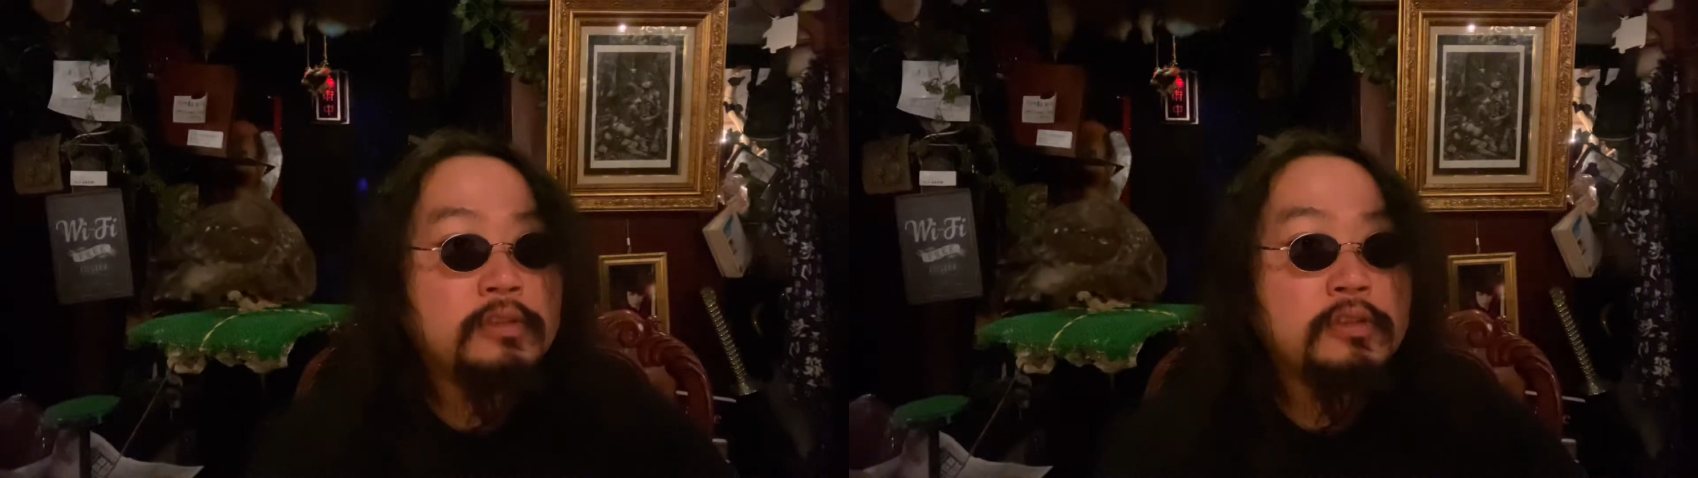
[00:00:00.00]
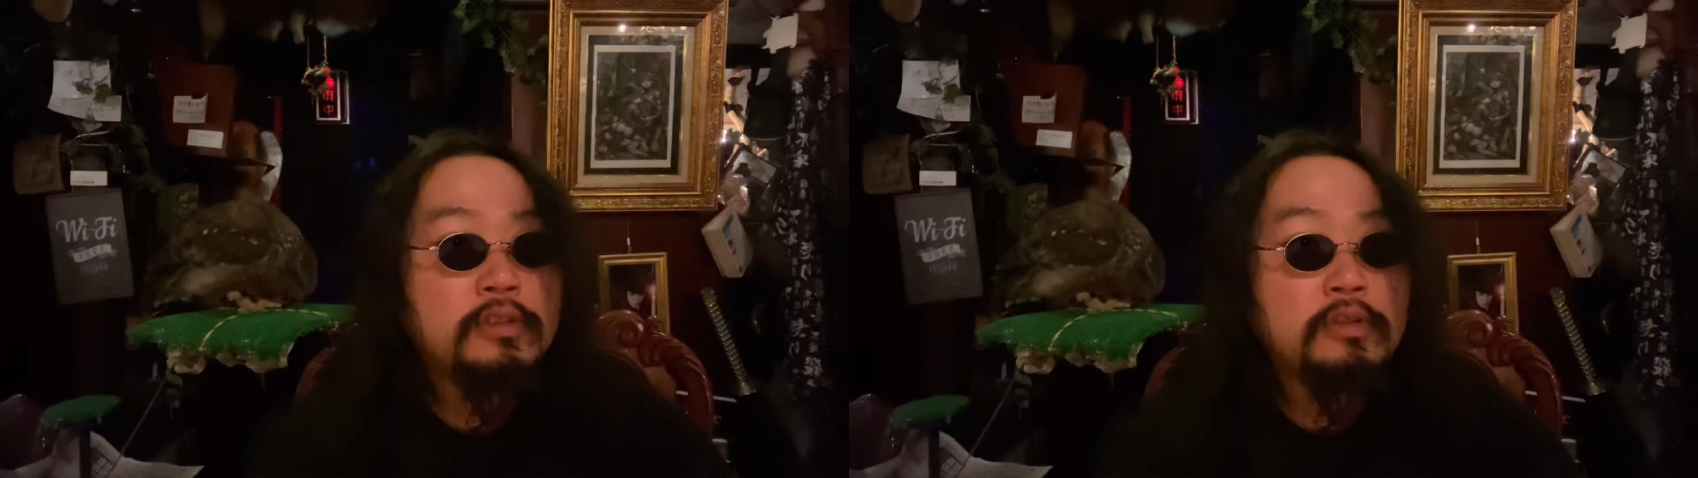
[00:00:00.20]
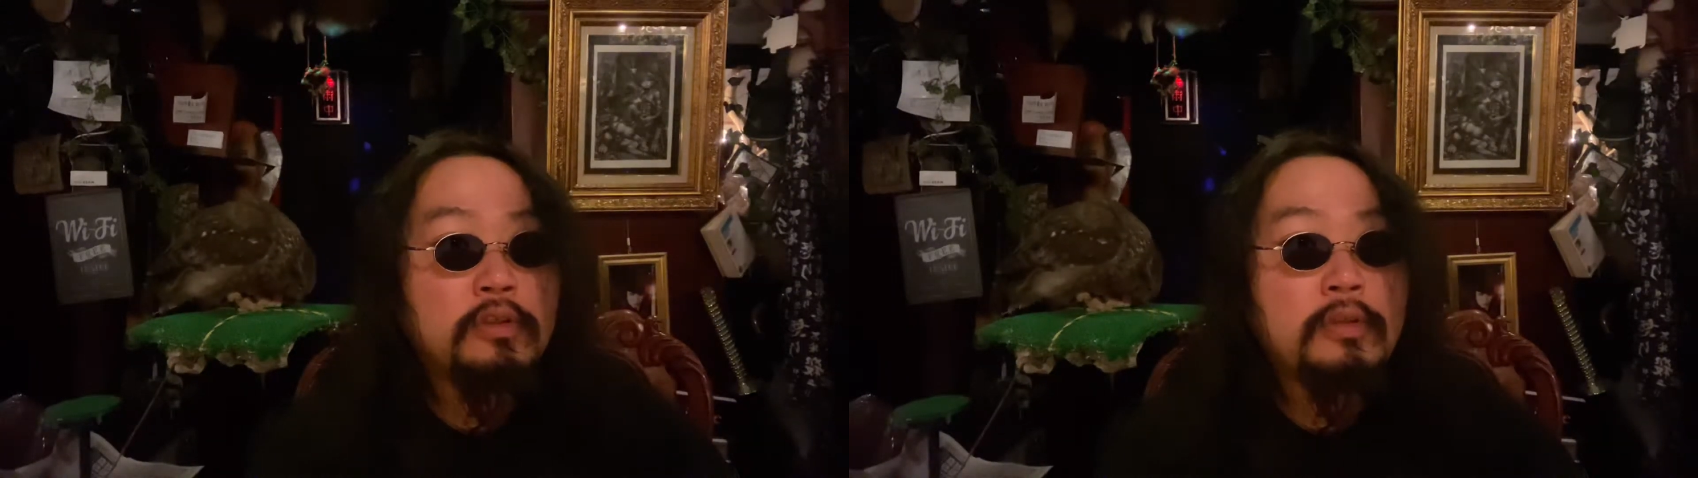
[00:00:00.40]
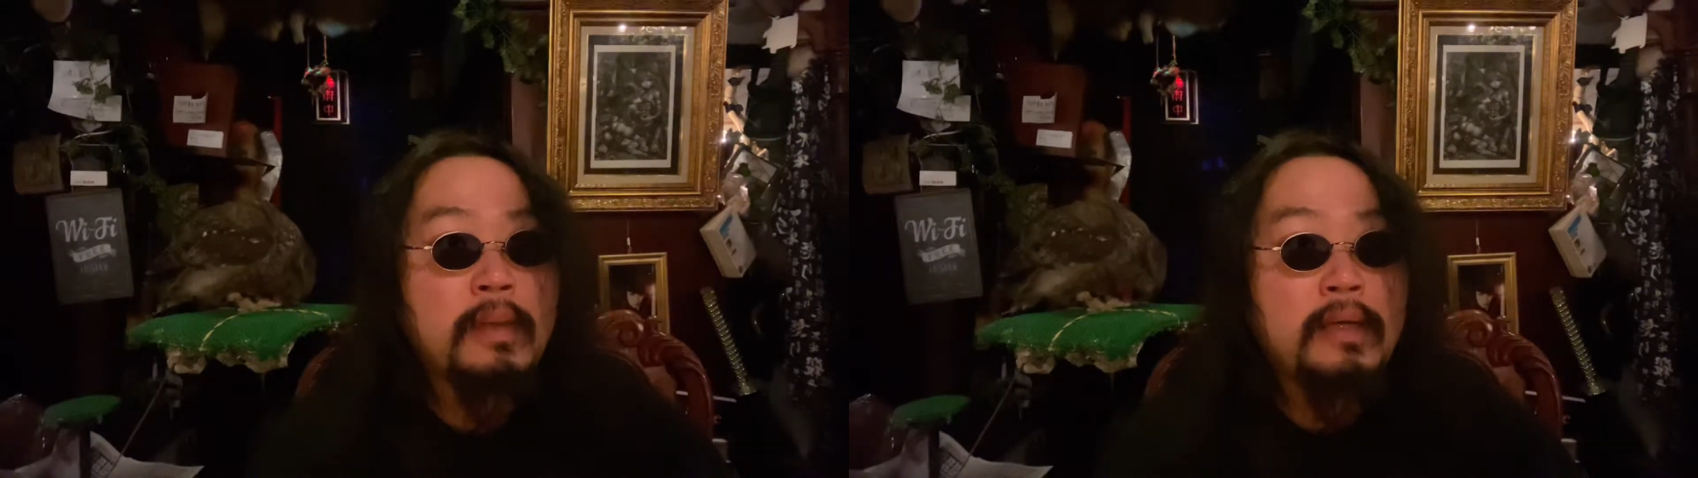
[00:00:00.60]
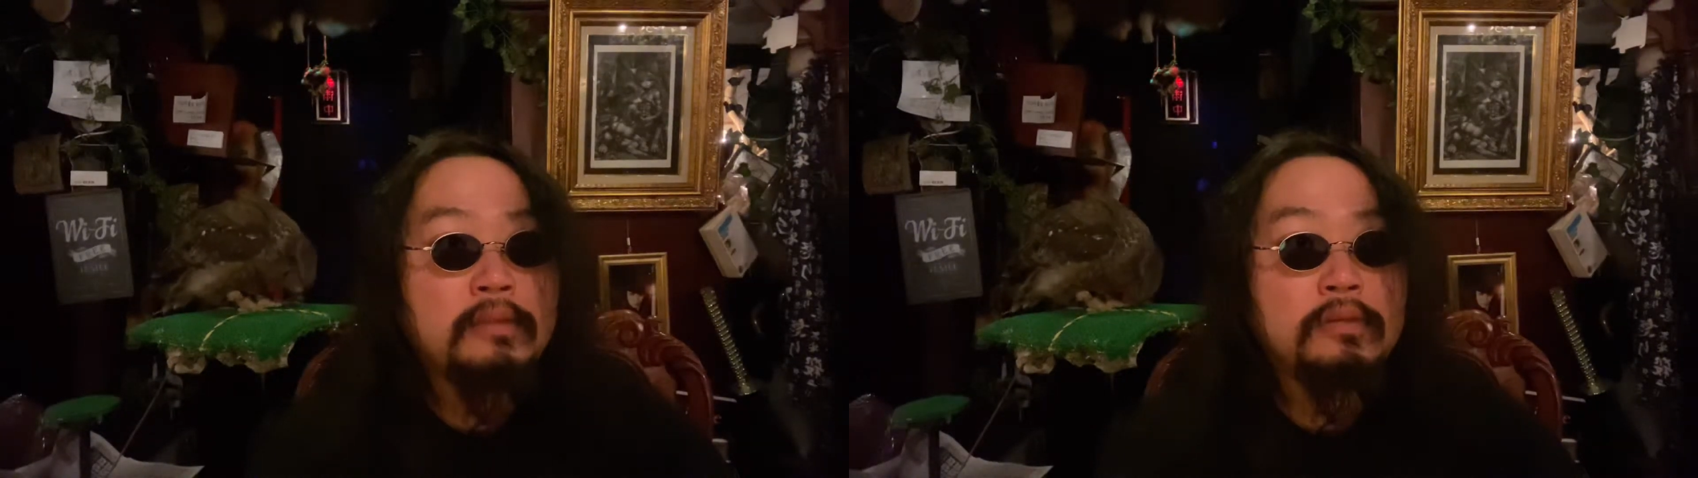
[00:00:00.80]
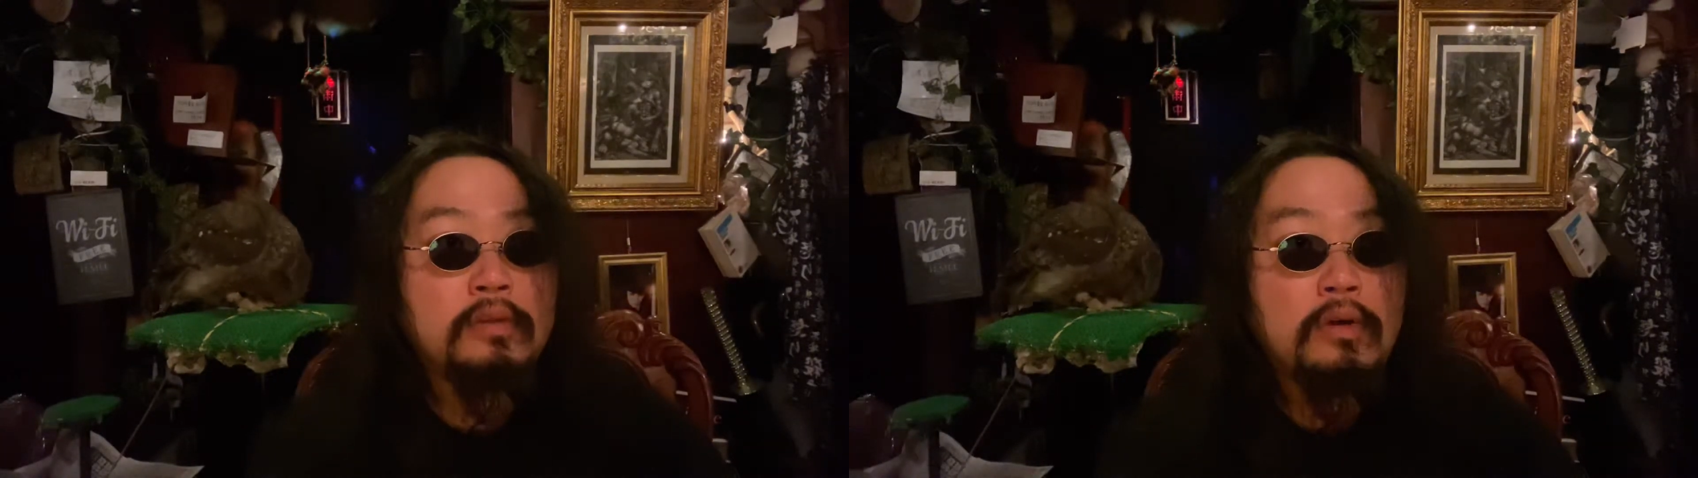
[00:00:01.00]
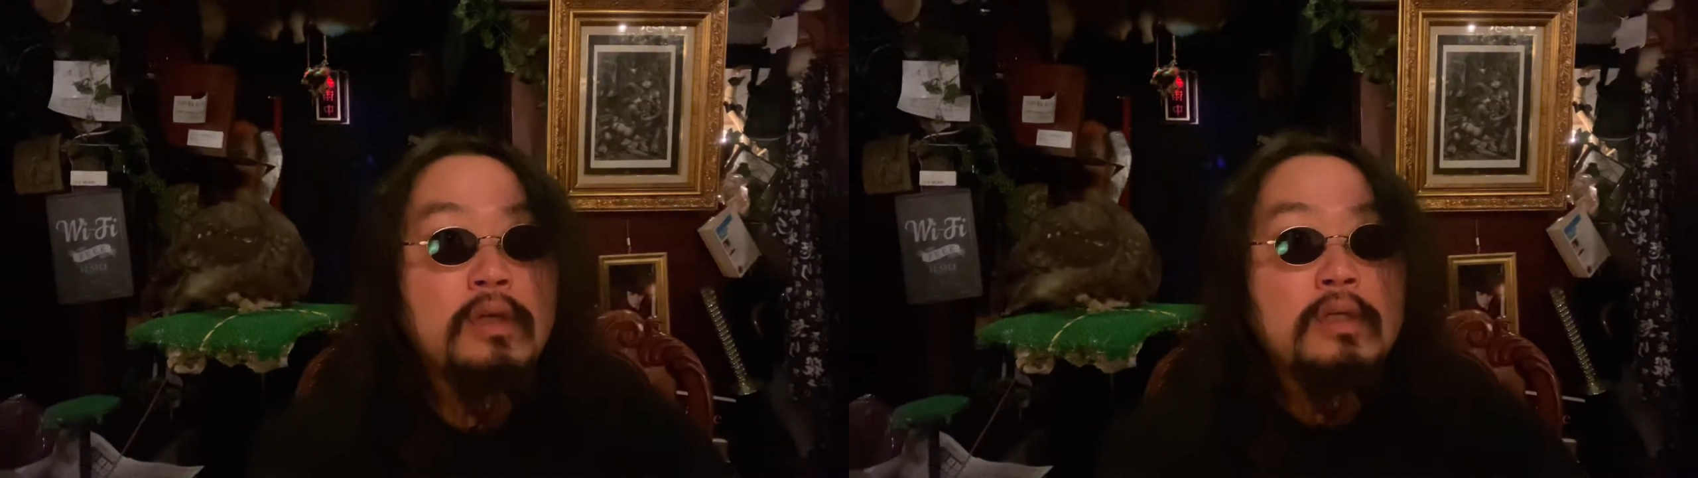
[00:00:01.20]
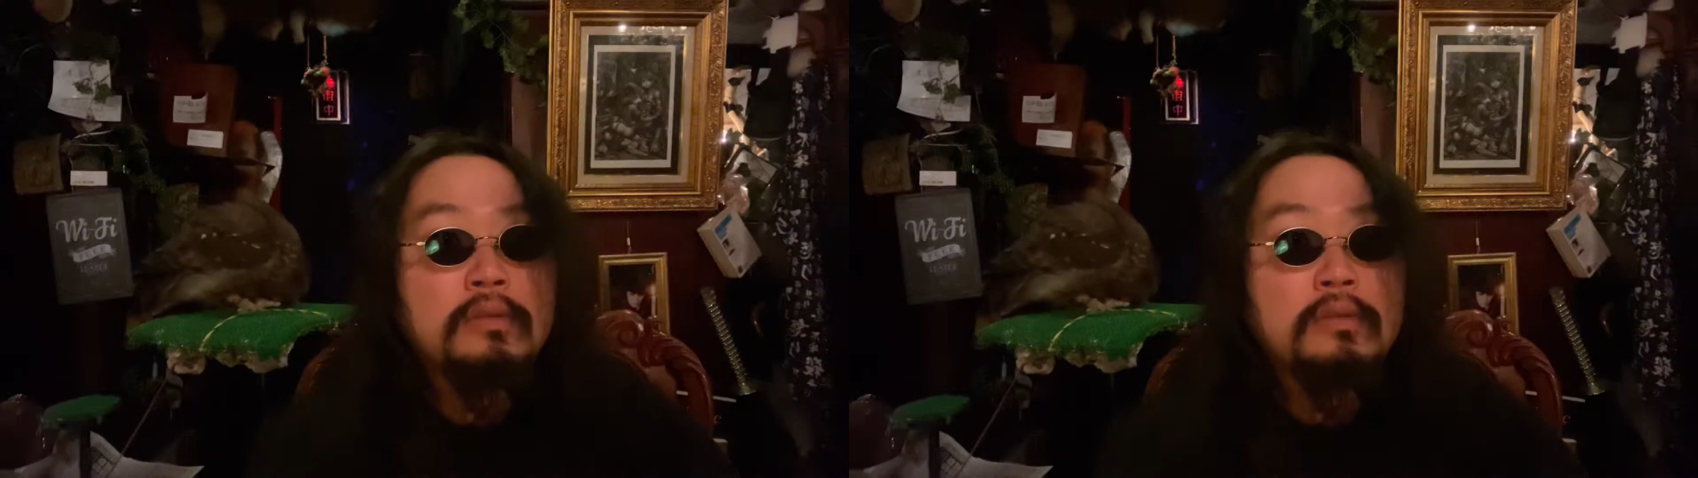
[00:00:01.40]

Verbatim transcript: 類以上、今、ちょっと、